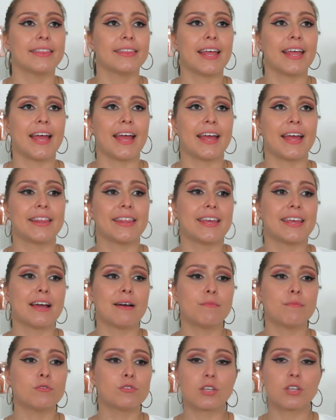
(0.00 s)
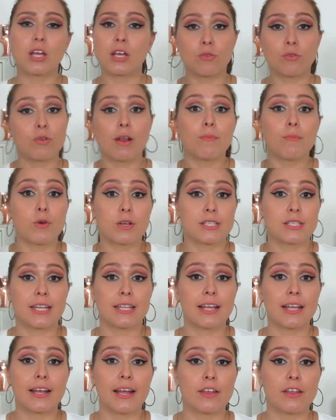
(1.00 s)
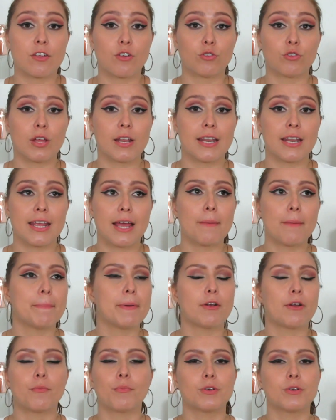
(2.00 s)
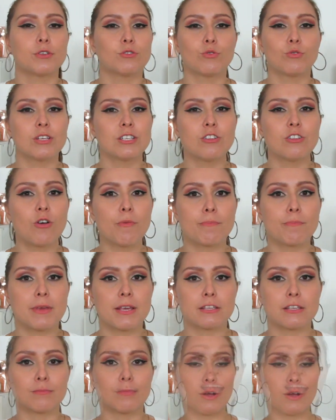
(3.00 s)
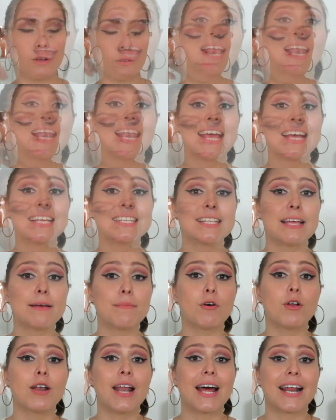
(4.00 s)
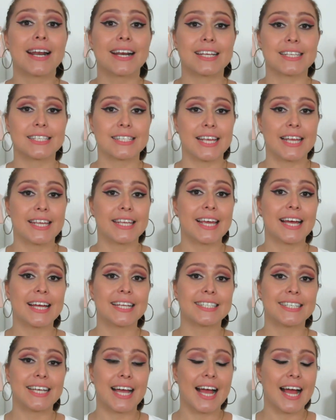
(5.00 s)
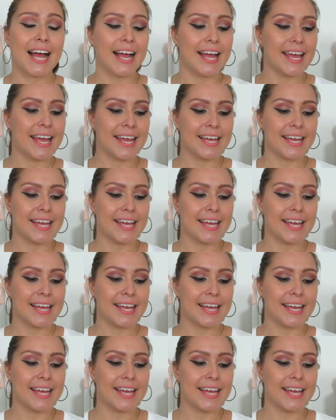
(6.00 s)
de, digamos que de una muestrita que yo tenía, pero pues no es lo mismo. Les debo la reseña ya